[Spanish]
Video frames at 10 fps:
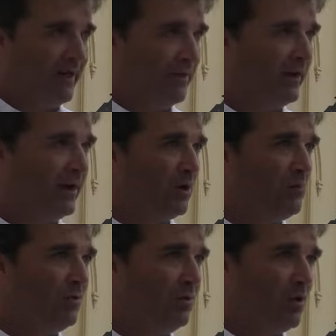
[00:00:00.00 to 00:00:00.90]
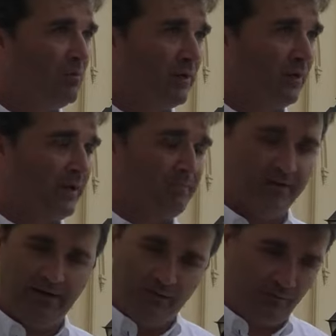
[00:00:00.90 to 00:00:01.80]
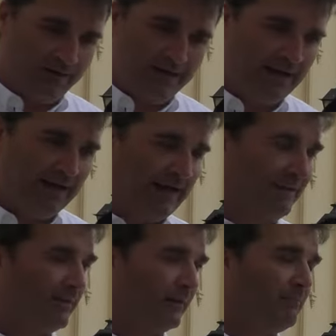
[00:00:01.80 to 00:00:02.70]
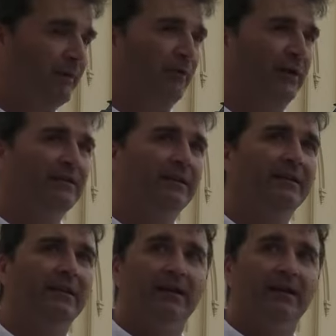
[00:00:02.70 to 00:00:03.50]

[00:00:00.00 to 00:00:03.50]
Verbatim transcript: andar será como, como de siempre, fina, elegante, siempre al frente.